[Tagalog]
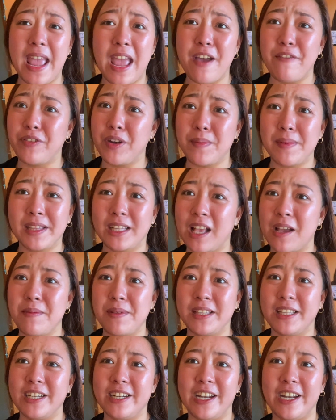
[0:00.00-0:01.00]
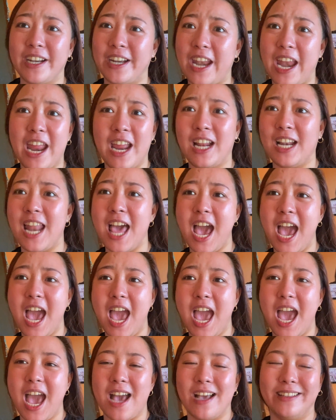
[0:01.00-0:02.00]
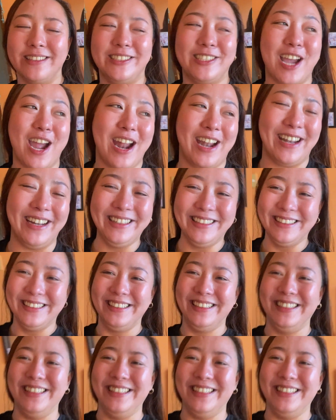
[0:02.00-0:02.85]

every month kaming nireregla. Char.